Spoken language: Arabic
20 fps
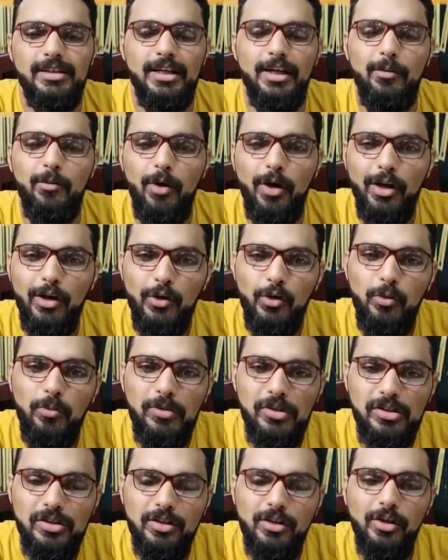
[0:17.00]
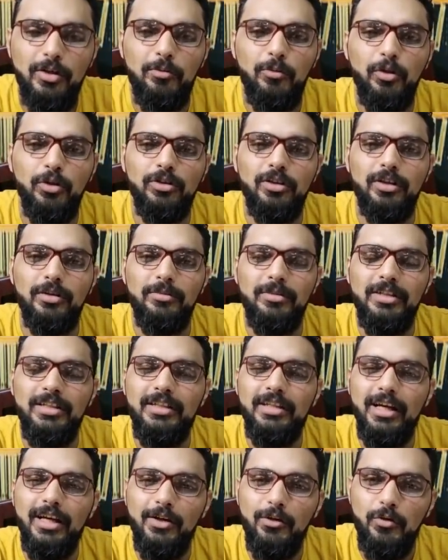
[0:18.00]
السلام عليكم اصدقاء
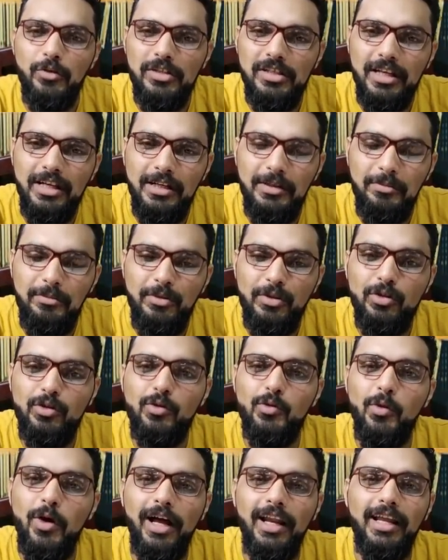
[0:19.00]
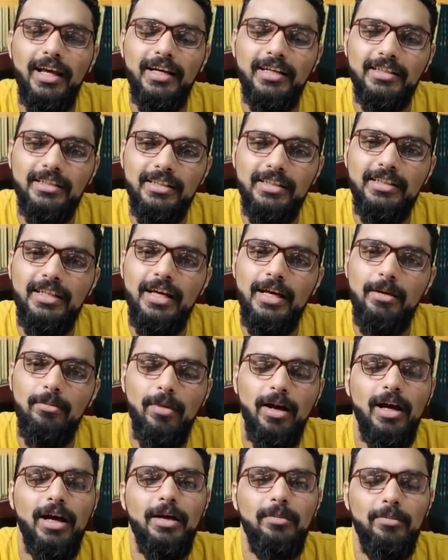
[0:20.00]
المحترمين اهلا وسهلا بيكم حلقه جديده
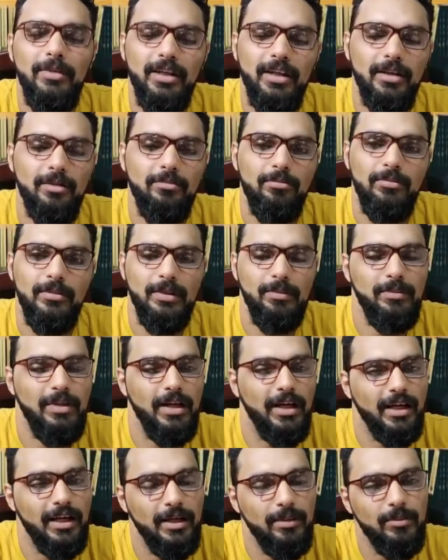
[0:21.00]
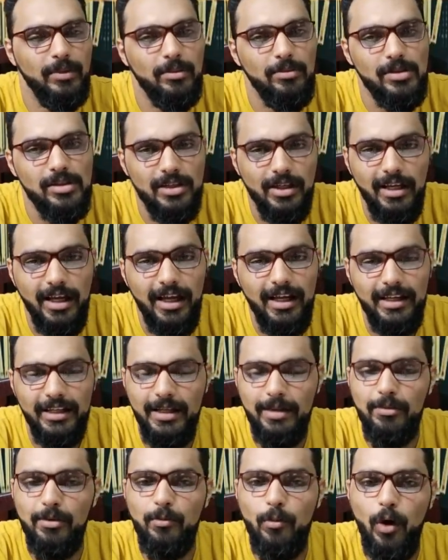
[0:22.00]
مع منعم نبدا كلامنا بالصلاه على
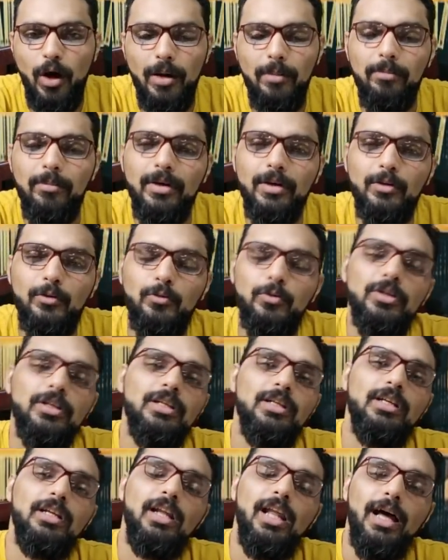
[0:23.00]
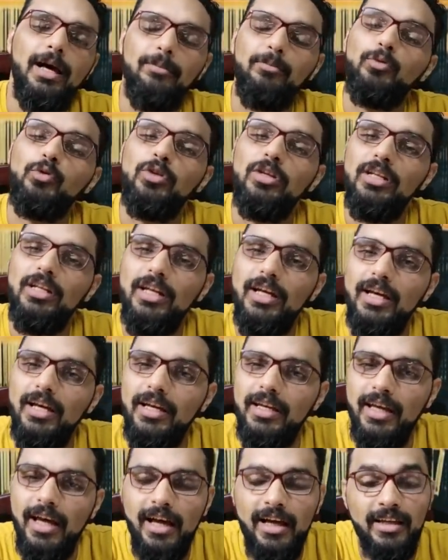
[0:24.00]
النبي محمد والحمد لله
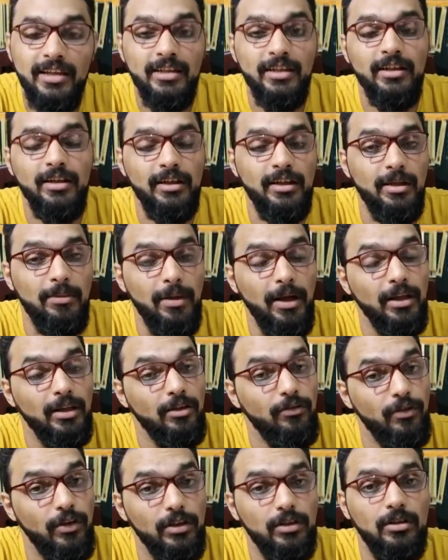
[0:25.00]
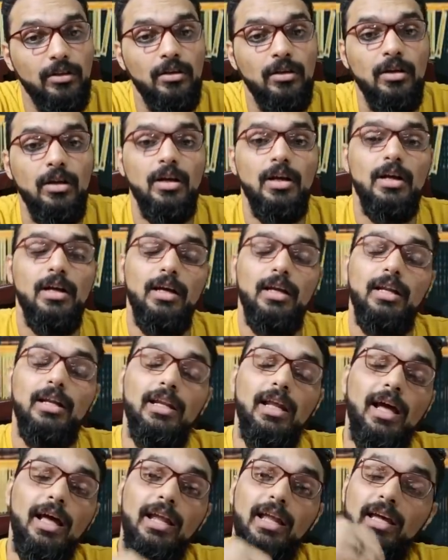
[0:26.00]
يعني احنا بقالنا فتره
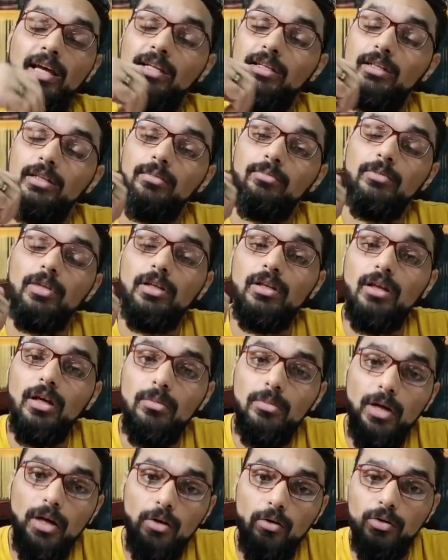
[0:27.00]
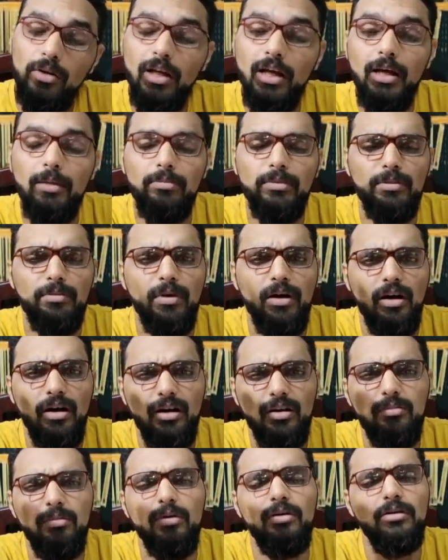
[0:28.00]
الحلقات اللي بنطلع بيها كلها بتبقى
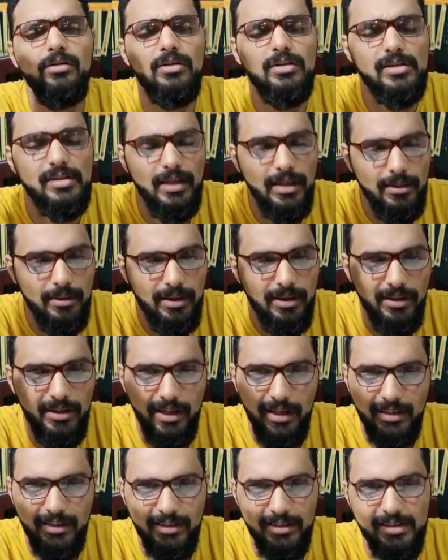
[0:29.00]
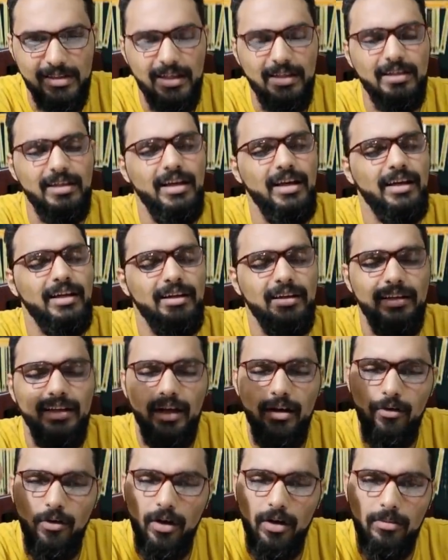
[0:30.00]
اخبار سل يعني سيئه
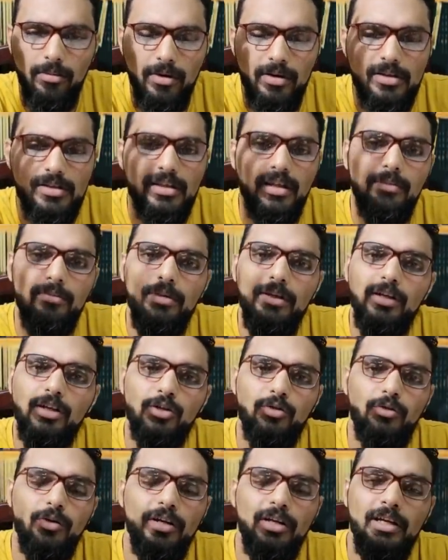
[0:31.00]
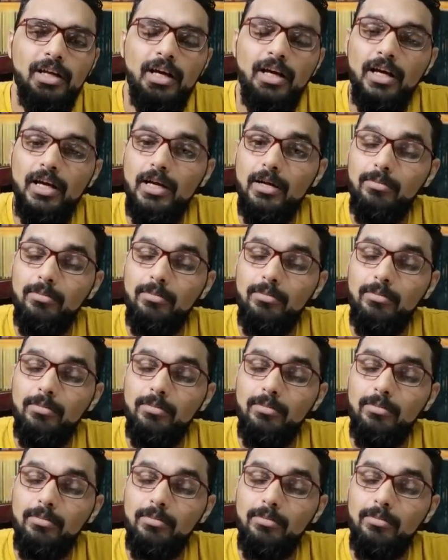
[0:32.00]
كده او اخبار سلبيه شويه